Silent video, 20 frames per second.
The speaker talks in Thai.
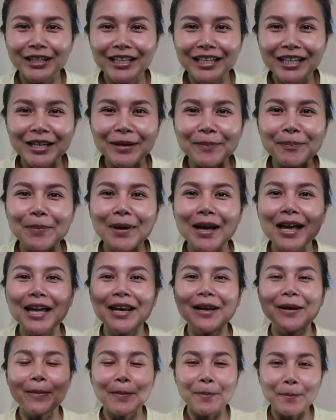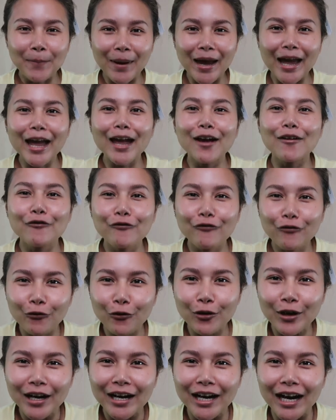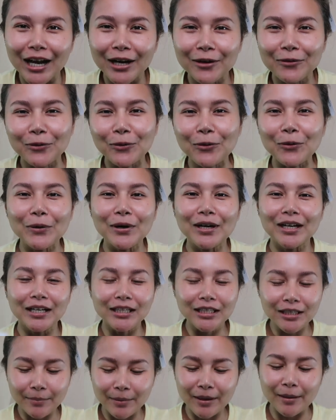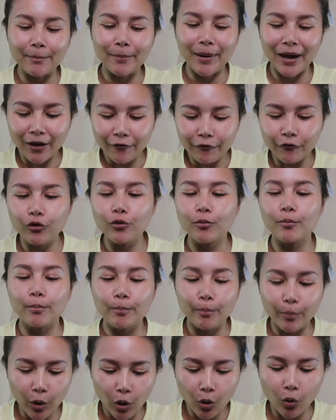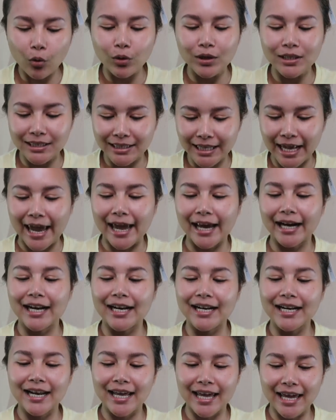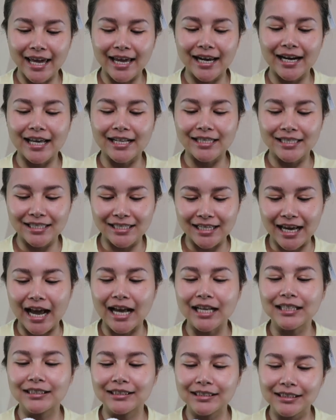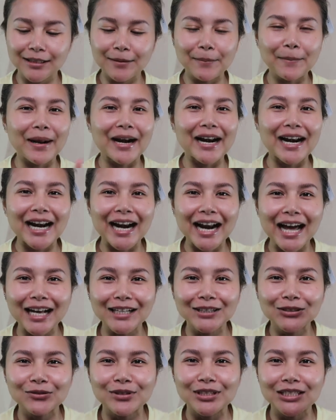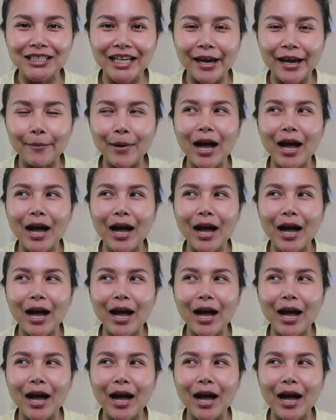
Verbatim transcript: ตัวนี้เป็นแป้งฝุ่นนะทุกคนก็คือเป็นแป้งฝุ่นโปร่งแสงนั่นเองนะจ๊ะ ซึ่งมันน่าสนใจ